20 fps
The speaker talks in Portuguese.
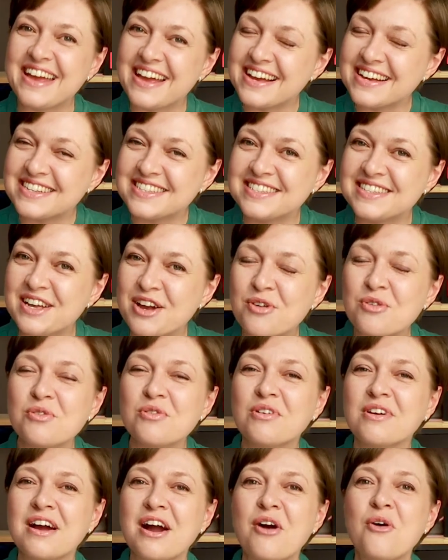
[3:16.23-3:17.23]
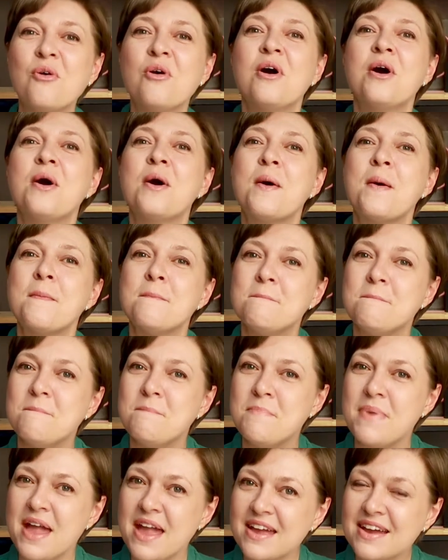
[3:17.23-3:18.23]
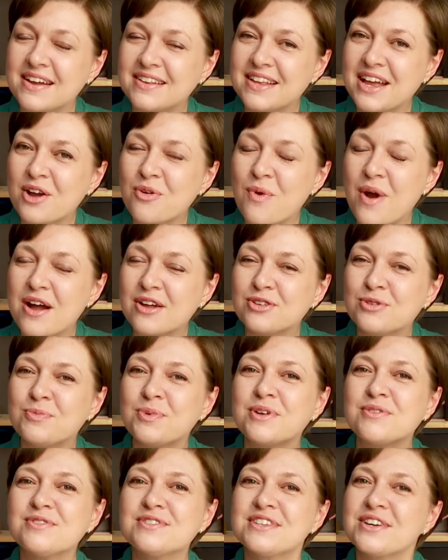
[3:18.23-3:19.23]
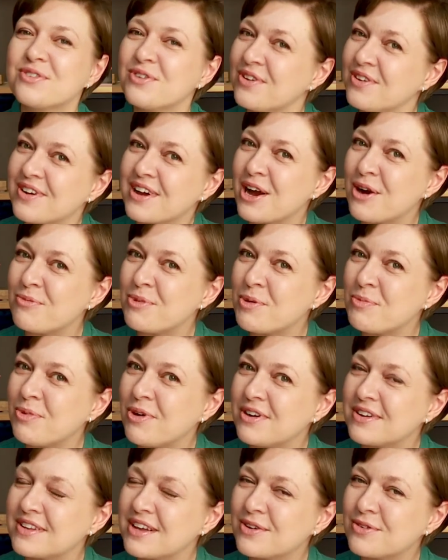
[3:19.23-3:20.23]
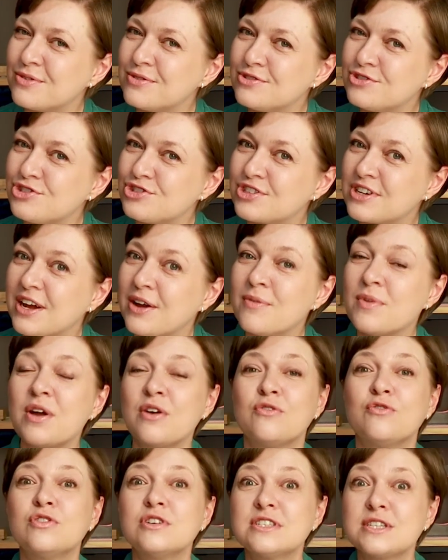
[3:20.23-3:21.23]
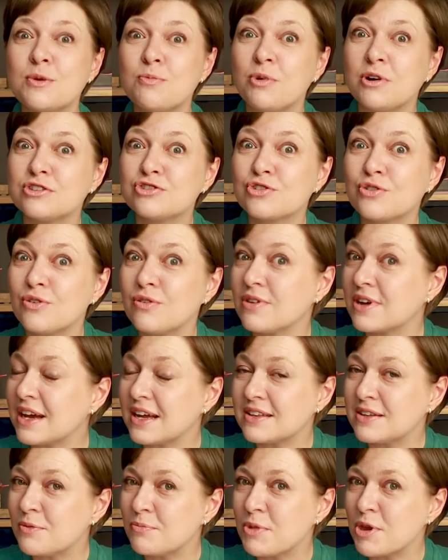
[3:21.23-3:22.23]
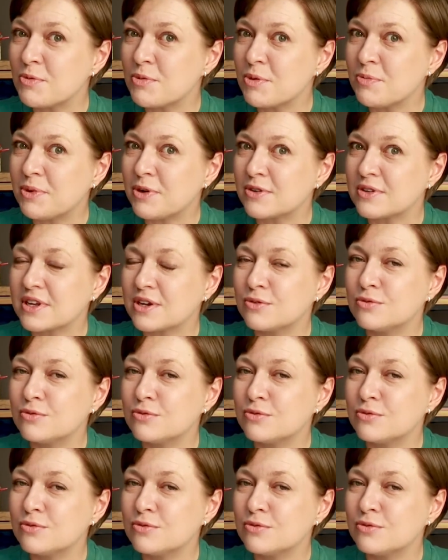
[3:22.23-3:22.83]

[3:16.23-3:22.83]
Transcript: esse é um local bem adequado para você colocar uma porta acústica. Você pode colocar também uma porta